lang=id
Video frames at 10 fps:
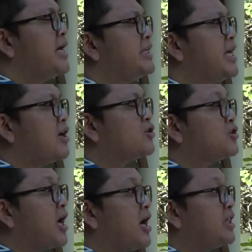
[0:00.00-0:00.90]
yang
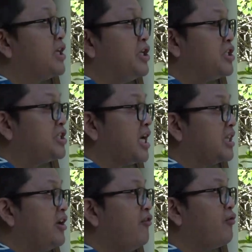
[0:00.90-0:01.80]
sangat
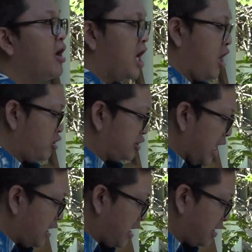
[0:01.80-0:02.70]
inisiatif,
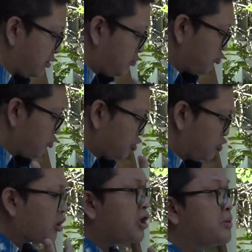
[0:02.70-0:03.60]
sangat
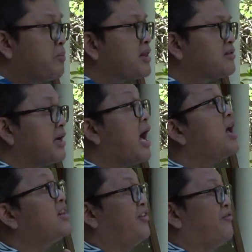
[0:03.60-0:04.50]
terlibat dan
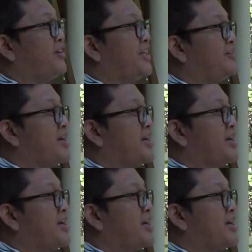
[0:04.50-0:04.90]
aktif begitu